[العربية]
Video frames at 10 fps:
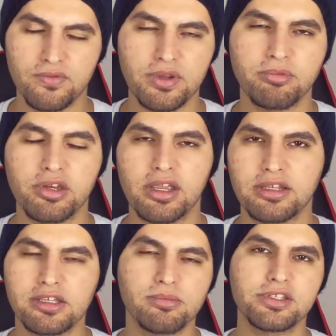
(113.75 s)
فيه بطريقه
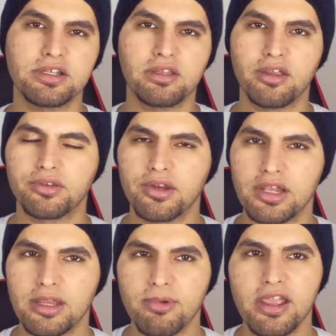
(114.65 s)
كثير بسيطه عن طريق
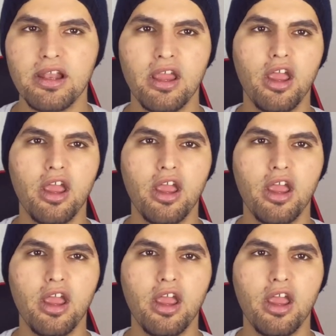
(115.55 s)
الايميل